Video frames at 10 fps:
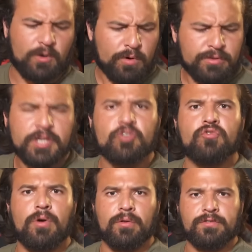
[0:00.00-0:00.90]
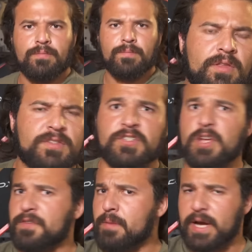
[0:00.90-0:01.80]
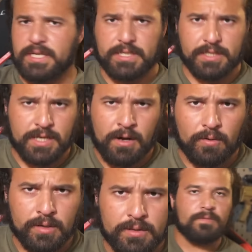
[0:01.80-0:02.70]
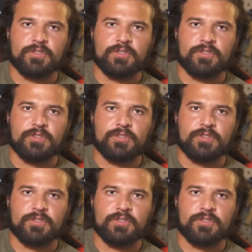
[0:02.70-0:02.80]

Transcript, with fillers: рассмотрим органы управления. Может, кому пригодится.